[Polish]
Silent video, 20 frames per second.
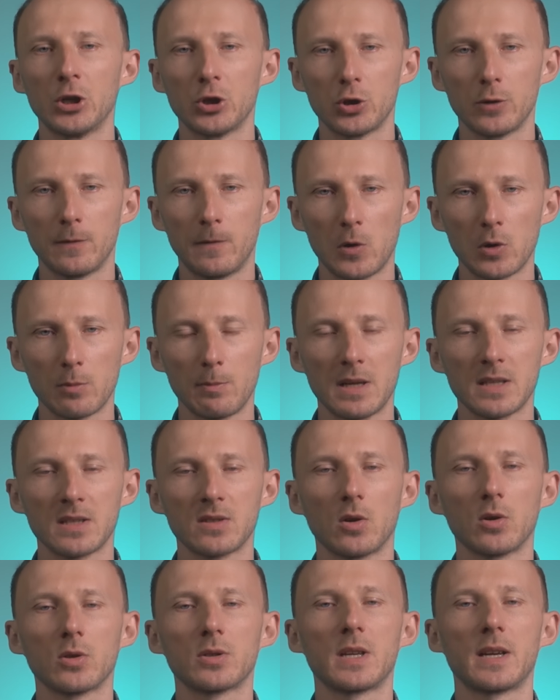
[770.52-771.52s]
czy forma
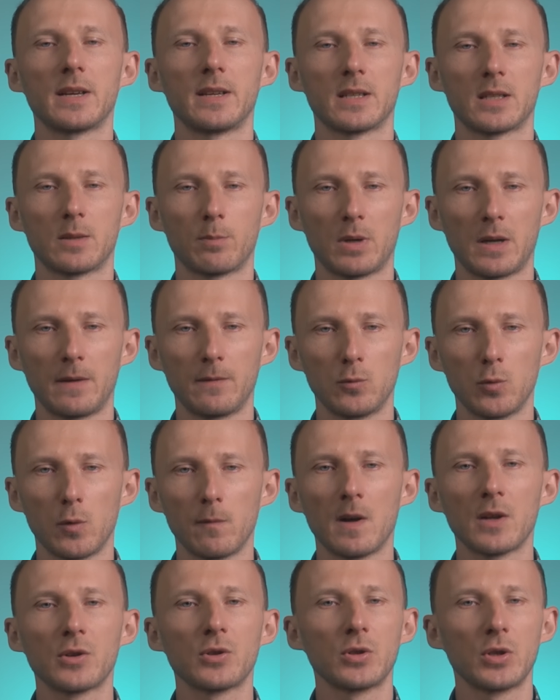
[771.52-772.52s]
stolca jest
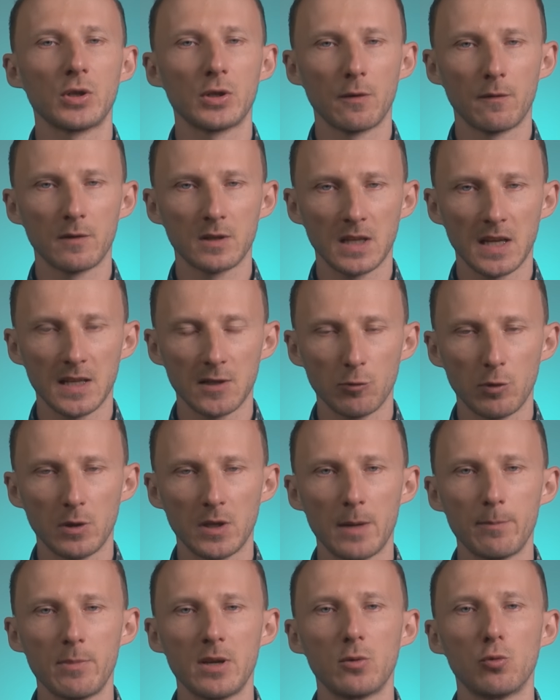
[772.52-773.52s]
prawidłowa, czy też wskazuje
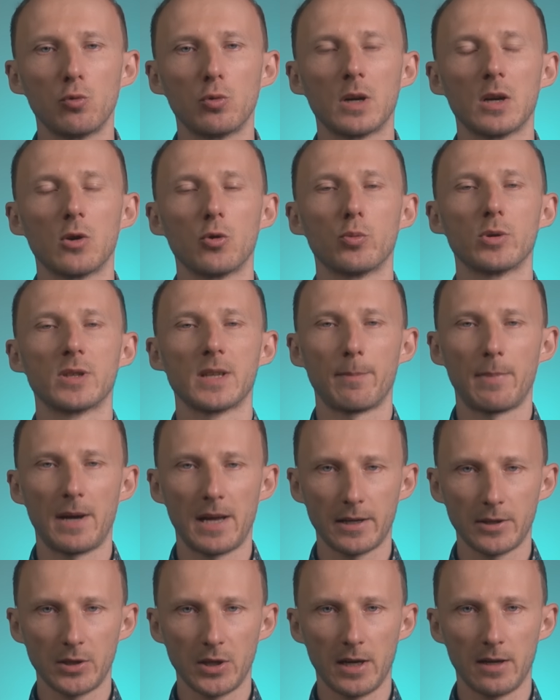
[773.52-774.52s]
na biegunkę lub
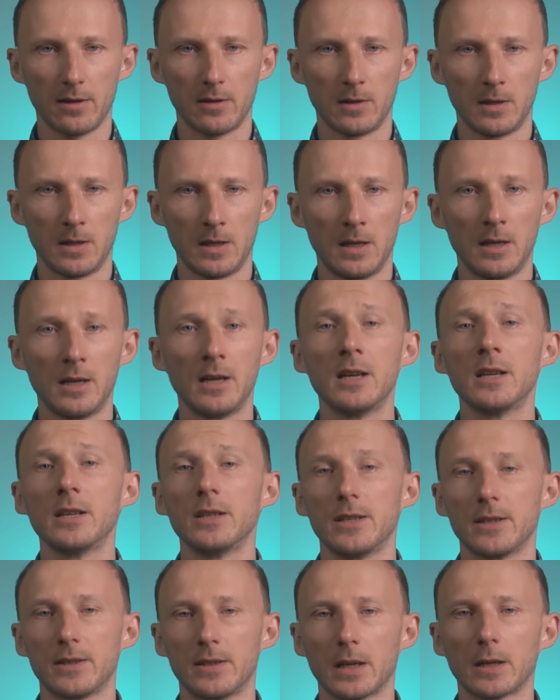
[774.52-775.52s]
zaparcia.
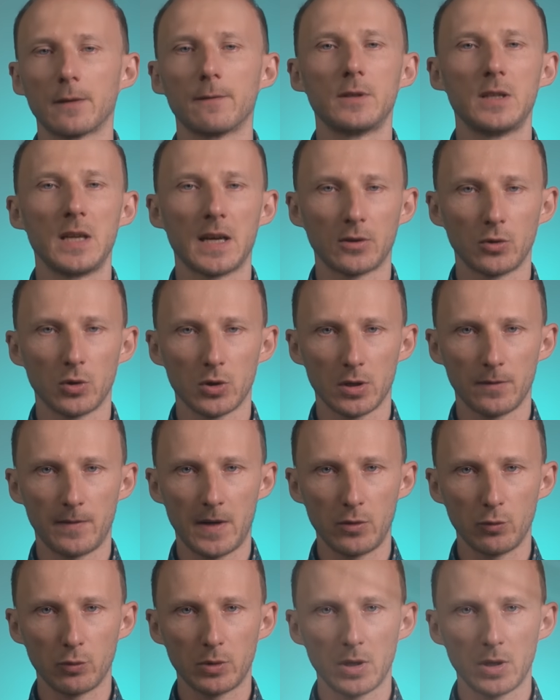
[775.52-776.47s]
Jednak w diagnozowaniu